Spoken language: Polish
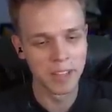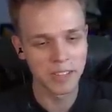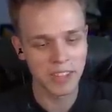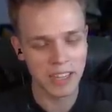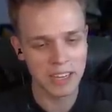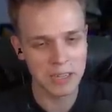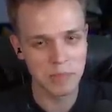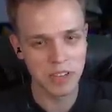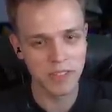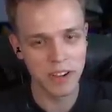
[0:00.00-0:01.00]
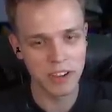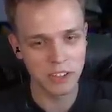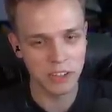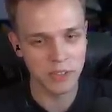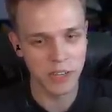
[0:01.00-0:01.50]
no to w takim razie przerwałaś
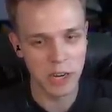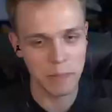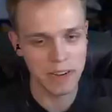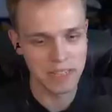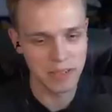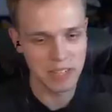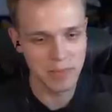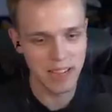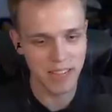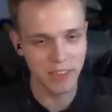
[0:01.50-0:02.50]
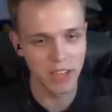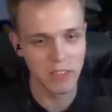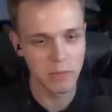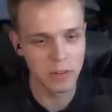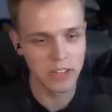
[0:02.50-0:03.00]
tylko swoje kopanie, zobaczymy jak
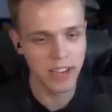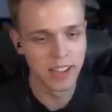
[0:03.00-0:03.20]
Dawidowi pójdzie.